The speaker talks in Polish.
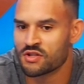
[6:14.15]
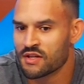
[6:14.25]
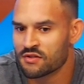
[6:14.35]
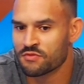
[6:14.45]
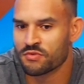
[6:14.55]
czy
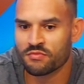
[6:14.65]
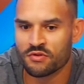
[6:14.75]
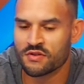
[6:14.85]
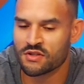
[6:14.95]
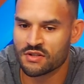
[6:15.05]
ja coś
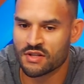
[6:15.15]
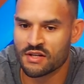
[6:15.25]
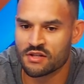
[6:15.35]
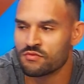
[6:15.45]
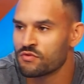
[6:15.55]
podpowie, czy
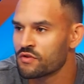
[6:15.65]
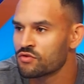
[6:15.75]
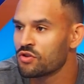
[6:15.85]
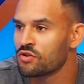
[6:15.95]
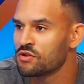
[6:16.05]
trenerzy
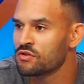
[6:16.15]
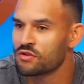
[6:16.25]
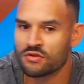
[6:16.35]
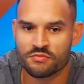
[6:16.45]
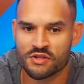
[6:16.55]
mówią, to oni
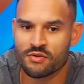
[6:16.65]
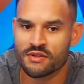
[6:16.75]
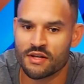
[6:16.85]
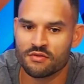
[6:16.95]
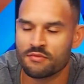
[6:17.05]
to
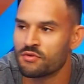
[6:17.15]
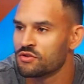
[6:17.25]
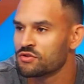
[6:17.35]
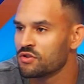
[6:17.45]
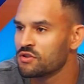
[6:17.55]
przekładają na
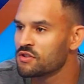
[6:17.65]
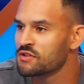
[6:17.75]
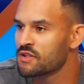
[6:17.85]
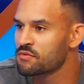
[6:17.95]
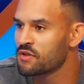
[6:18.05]
boisko i to
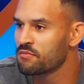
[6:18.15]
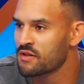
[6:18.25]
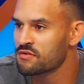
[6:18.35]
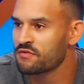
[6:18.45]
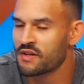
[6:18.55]
jest na przykład
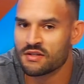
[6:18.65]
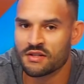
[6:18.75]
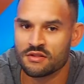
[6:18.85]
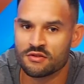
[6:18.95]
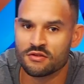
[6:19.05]
bardzo
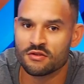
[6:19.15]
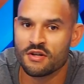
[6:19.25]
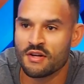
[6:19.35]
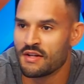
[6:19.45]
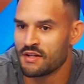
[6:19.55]
fajne i to
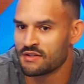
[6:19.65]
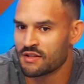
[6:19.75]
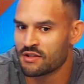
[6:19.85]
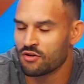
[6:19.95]
taki